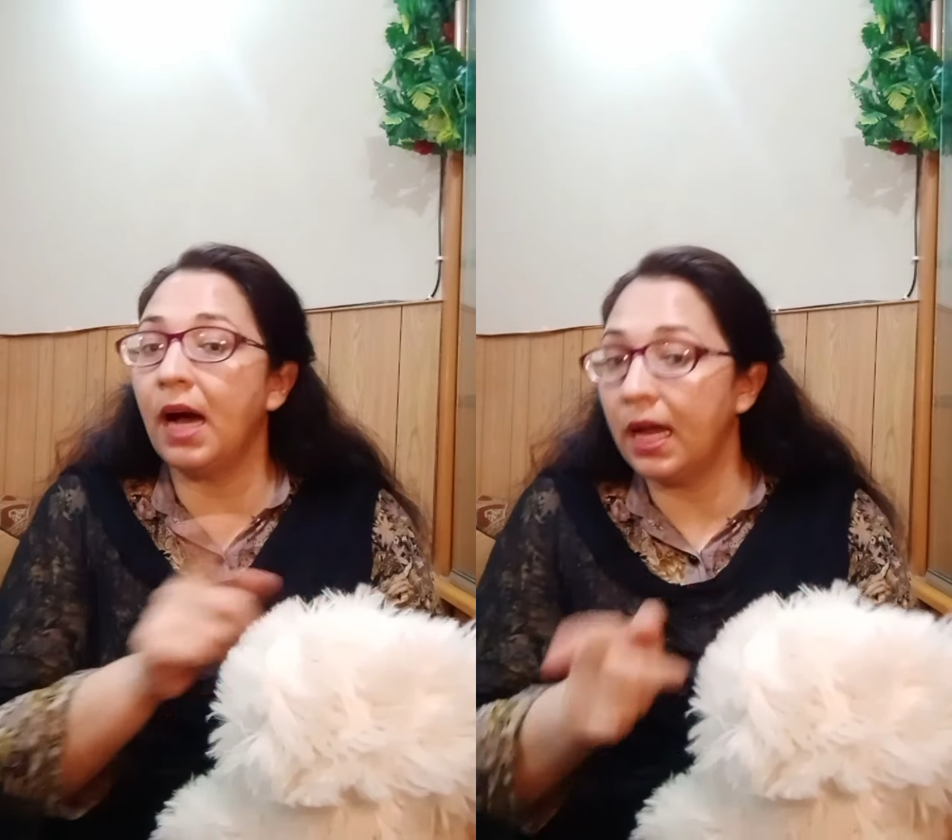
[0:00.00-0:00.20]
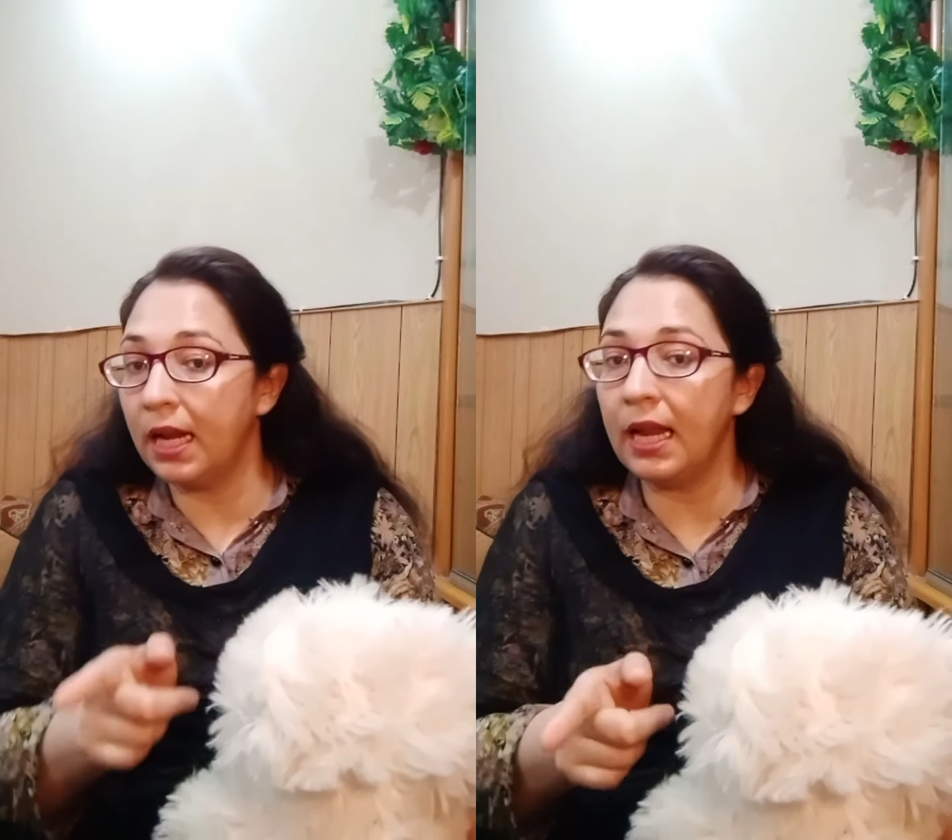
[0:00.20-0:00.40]

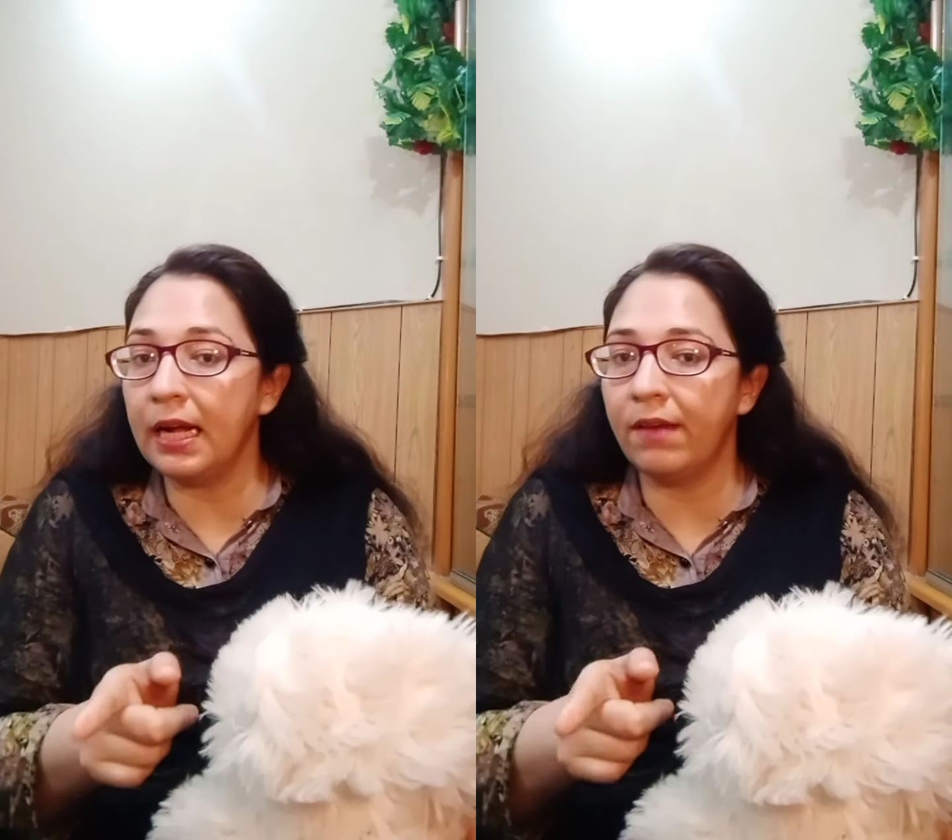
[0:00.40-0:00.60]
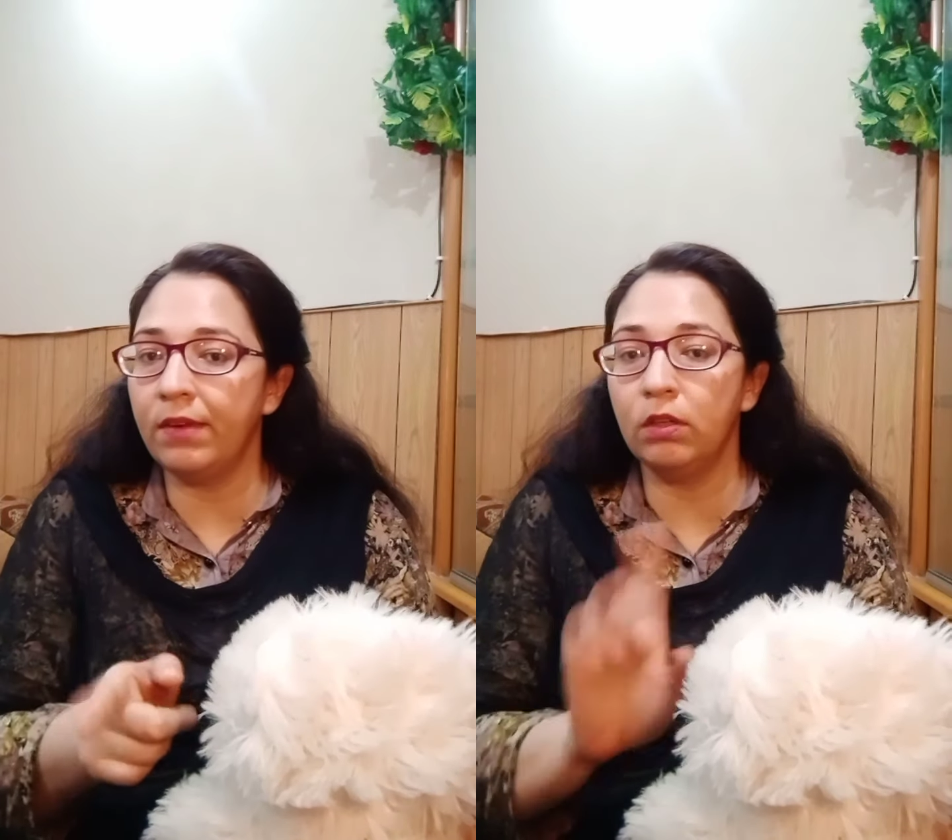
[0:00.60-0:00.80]
आला
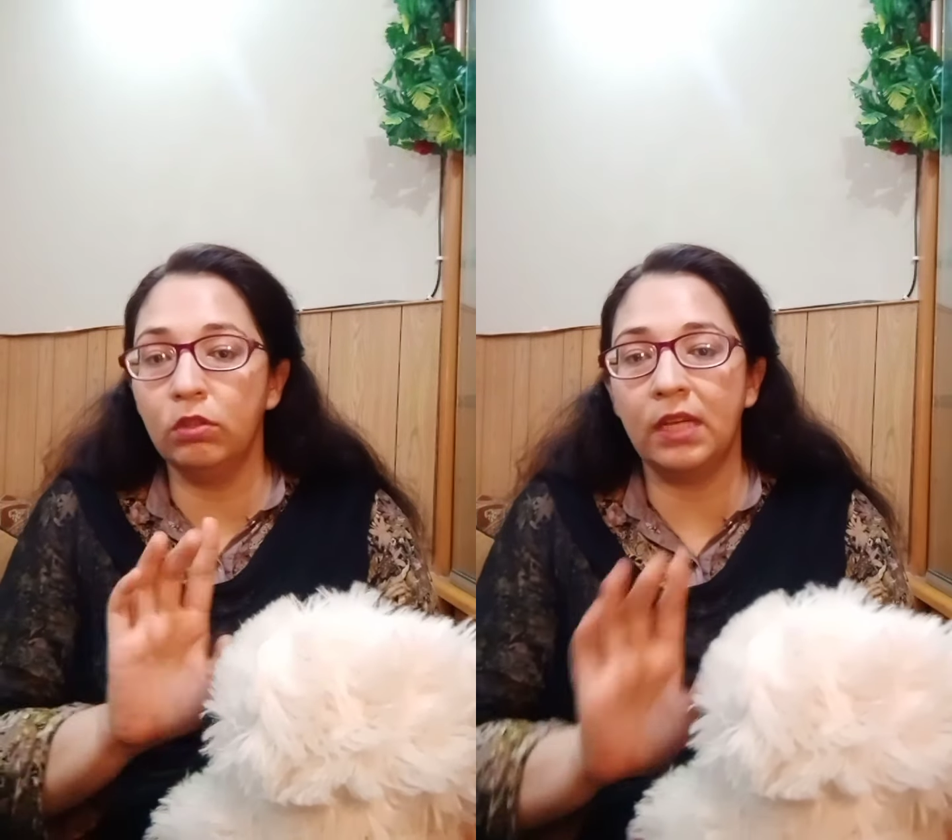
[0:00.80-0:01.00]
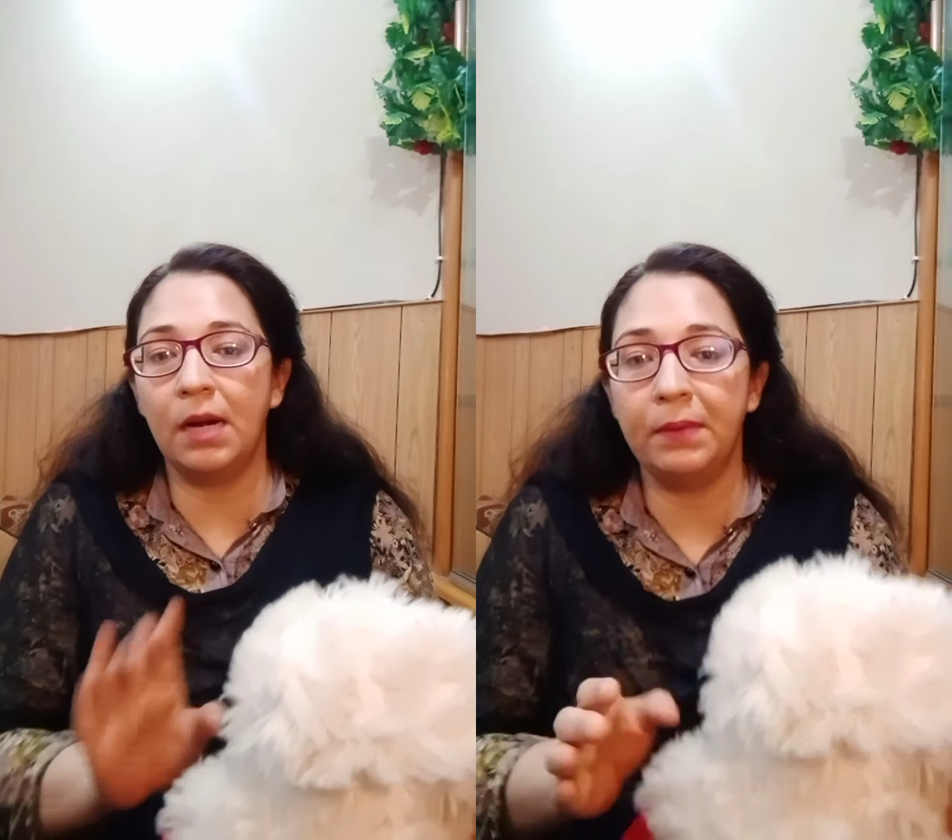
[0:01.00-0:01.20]
लगा हुआ है ना उस
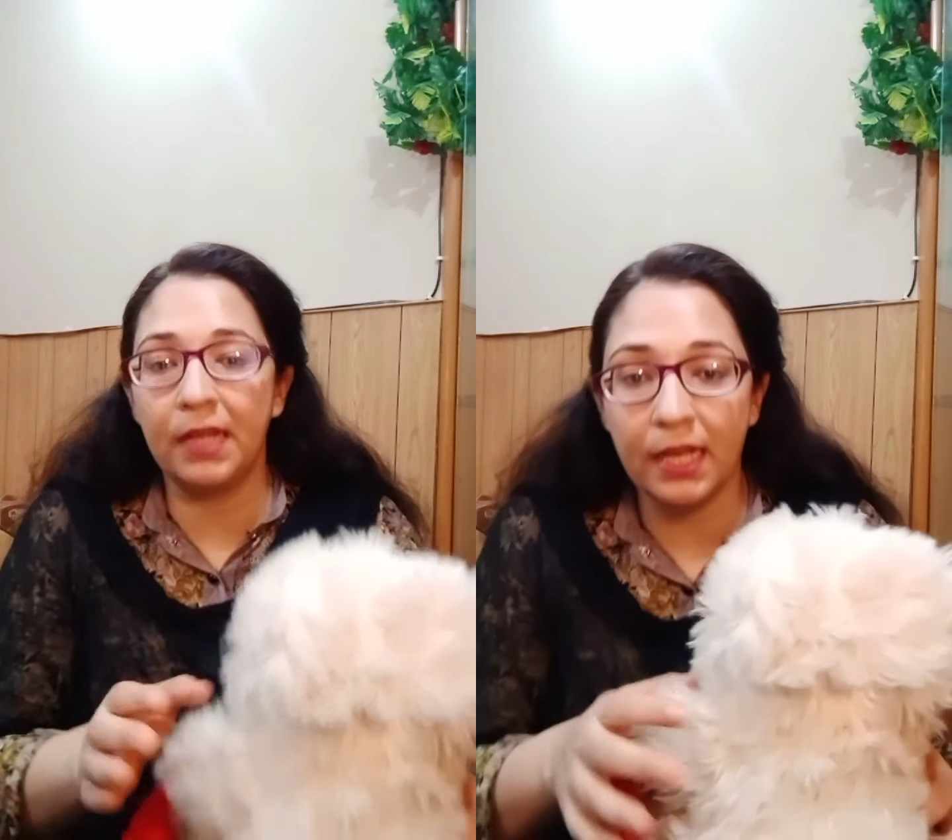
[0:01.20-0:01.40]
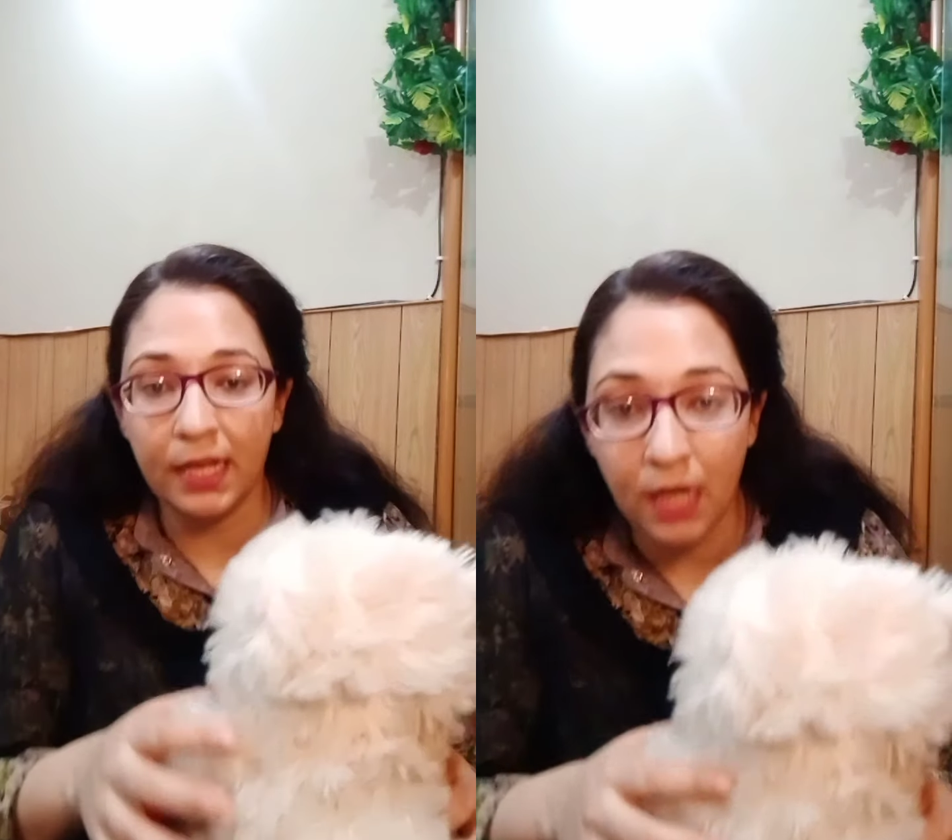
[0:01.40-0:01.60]
साइड पे
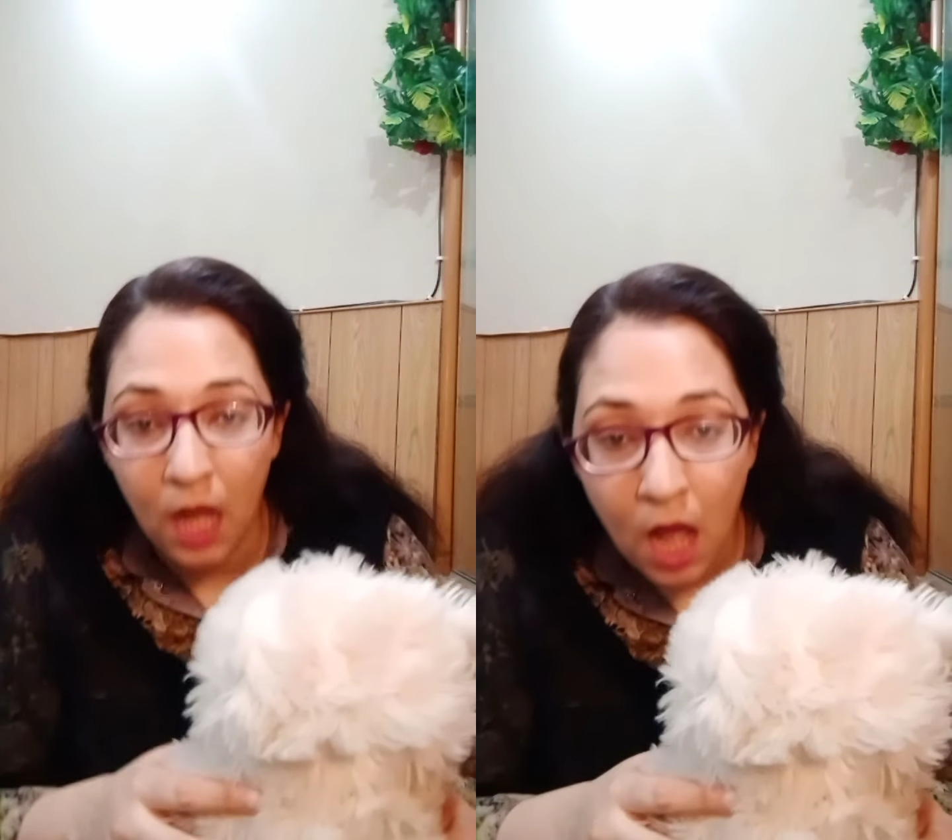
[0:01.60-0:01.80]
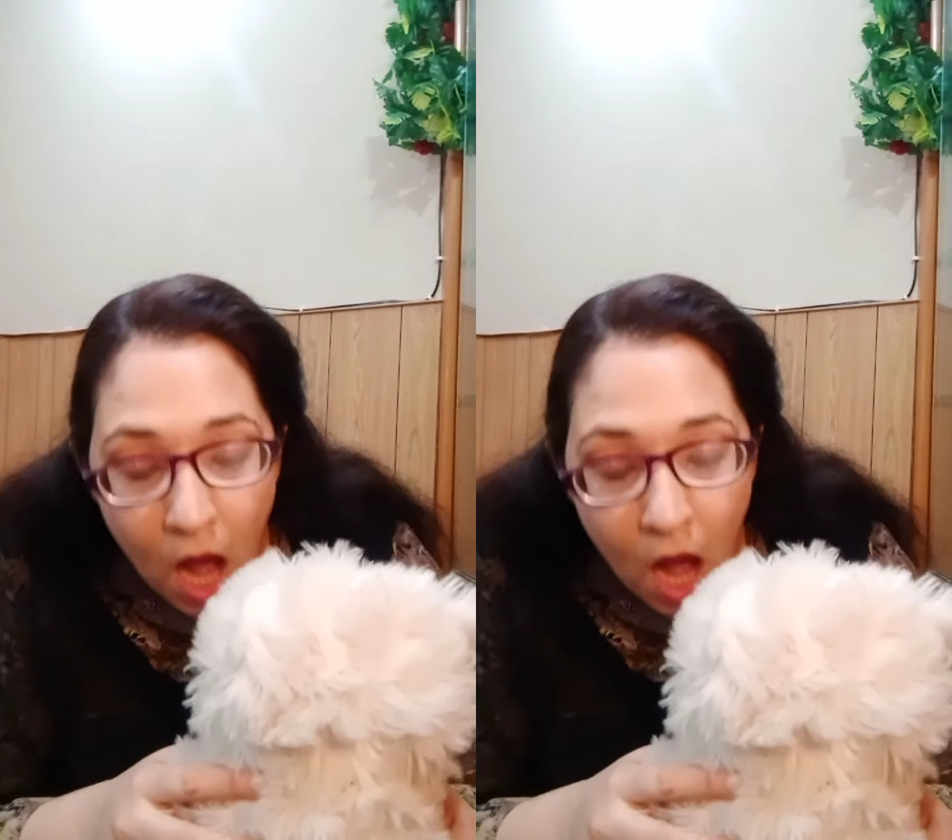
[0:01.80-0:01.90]
जाके कहना है